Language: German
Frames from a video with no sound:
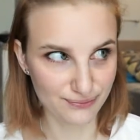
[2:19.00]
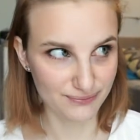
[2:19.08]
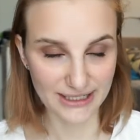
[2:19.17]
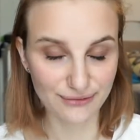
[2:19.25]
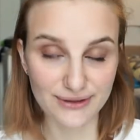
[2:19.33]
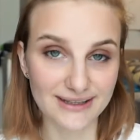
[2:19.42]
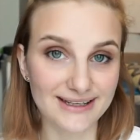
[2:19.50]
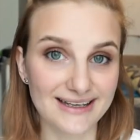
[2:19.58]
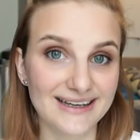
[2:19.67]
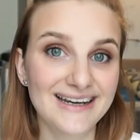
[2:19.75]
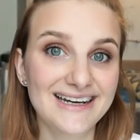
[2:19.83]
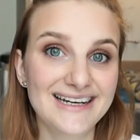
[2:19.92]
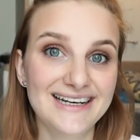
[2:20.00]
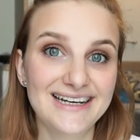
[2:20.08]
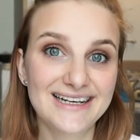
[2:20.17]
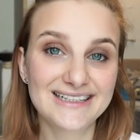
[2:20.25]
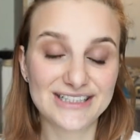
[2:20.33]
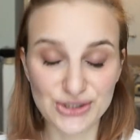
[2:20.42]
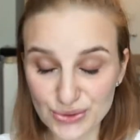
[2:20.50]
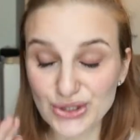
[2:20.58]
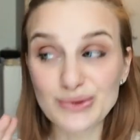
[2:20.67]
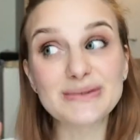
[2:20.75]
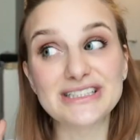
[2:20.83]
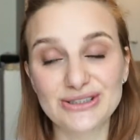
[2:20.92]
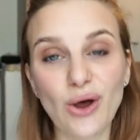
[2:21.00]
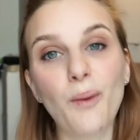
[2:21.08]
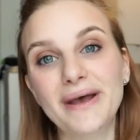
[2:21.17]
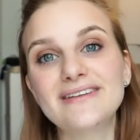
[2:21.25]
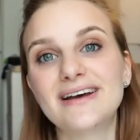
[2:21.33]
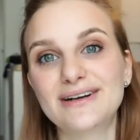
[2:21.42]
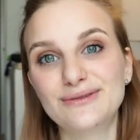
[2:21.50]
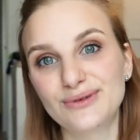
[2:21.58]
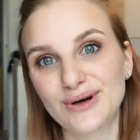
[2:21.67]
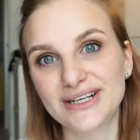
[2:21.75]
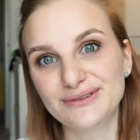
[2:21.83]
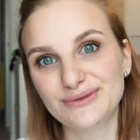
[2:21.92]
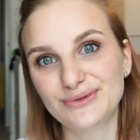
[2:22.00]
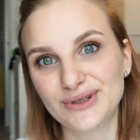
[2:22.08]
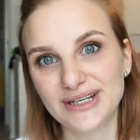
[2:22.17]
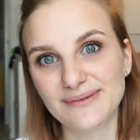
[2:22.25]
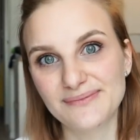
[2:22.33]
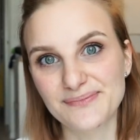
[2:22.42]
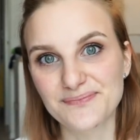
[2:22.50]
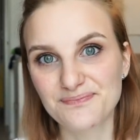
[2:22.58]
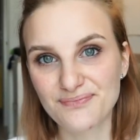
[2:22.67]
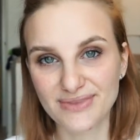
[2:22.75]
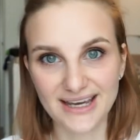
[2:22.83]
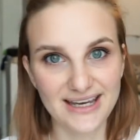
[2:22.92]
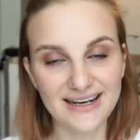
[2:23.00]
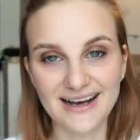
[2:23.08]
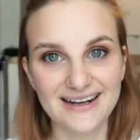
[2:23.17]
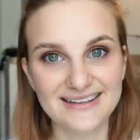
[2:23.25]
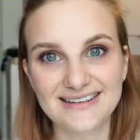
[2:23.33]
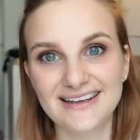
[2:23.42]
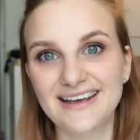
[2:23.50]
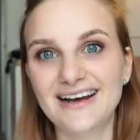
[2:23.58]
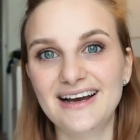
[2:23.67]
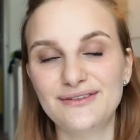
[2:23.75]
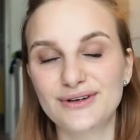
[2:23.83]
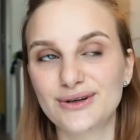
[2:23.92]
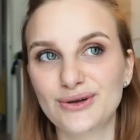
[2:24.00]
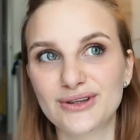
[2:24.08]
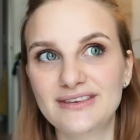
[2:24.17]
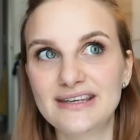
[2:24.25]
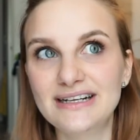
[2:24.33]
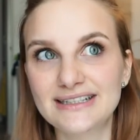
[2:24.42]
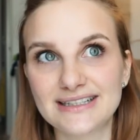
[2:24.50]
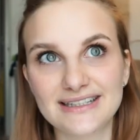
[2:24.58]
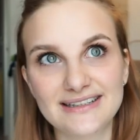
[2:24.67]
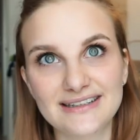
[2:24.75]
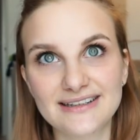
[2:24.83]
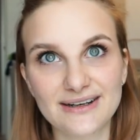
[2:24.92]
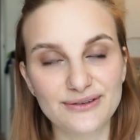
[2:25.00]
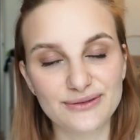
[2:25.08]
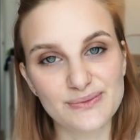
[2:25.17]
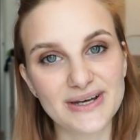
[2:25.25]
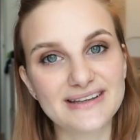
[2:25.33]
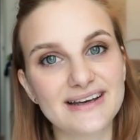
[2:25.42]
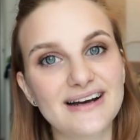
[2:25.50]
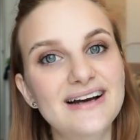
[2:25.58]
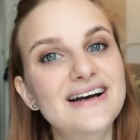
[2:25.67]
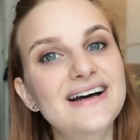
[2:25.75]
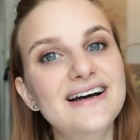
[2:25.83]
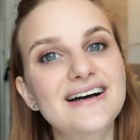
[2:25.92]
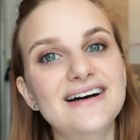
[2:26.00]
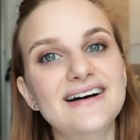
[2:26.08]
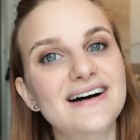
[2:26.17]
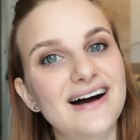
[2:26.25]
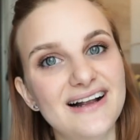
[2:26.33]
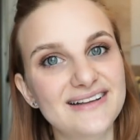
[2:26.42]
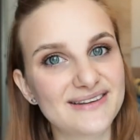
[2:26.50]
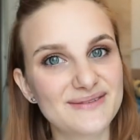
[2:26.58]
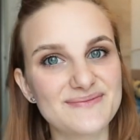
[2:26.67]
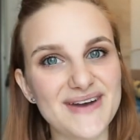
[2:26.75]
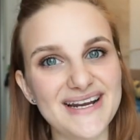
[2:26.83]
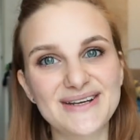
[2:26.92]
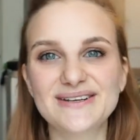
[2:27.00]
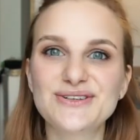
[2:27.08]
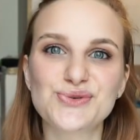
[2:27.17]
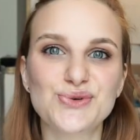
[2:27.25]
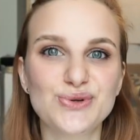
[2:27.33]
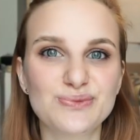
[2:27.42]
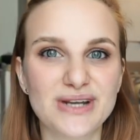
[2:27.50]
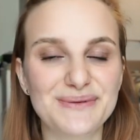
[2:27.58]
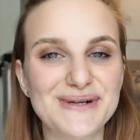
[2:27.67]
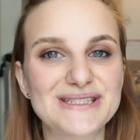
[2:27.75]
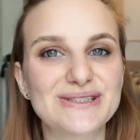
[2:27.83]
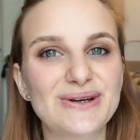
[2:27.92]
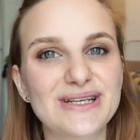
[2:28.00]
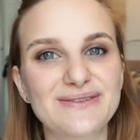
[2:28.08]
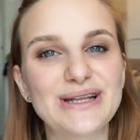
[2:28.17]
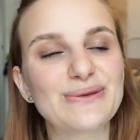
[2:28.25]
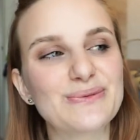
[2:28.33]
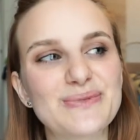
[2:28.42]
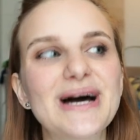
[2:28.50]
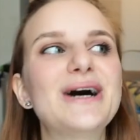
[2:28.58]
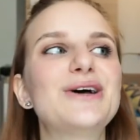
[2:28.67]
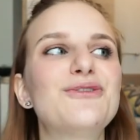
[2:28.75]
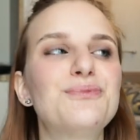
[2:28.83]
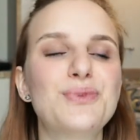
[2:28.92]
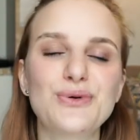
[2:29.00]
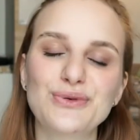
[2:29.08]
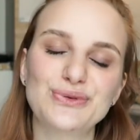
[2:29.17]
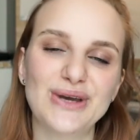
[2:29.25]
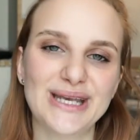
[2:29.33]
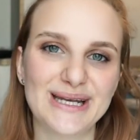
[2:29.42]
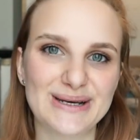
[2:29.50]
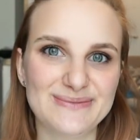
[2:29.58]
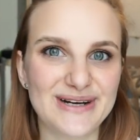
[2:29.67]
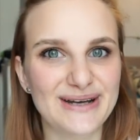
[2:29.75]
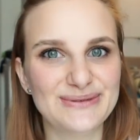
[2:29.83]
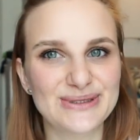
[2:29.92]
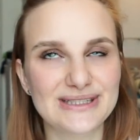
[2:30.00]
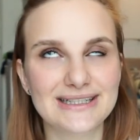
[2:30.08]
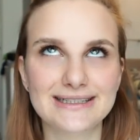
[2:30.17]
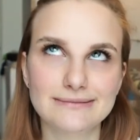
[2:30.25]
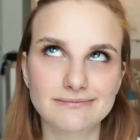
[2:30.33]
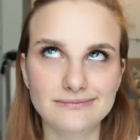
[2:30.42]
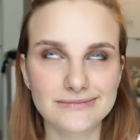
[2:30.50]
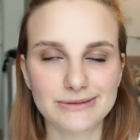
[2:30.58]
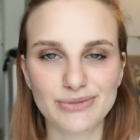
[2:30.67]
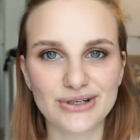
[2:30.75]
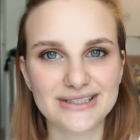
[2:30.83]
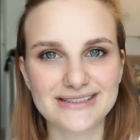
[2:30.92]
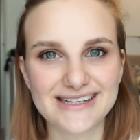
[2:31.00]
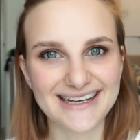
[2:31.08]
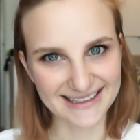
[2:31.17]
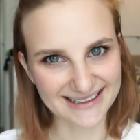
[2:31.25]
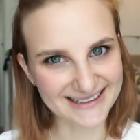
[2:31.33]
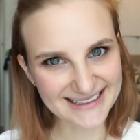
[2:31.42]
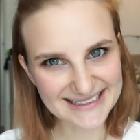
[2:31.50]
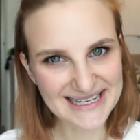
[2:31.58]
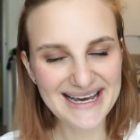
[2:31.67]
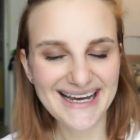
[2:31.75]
ich finde die das Studium ist noch besser geworden von dem Inhalten her, einfach noch zielgerichteter und viel besser äh, als mein Studium damals noch. Da waren so ein paar Prüfungsfächer dabei, wo ich gedacht habe, hm, die bräuchte ich eigentlich nicht.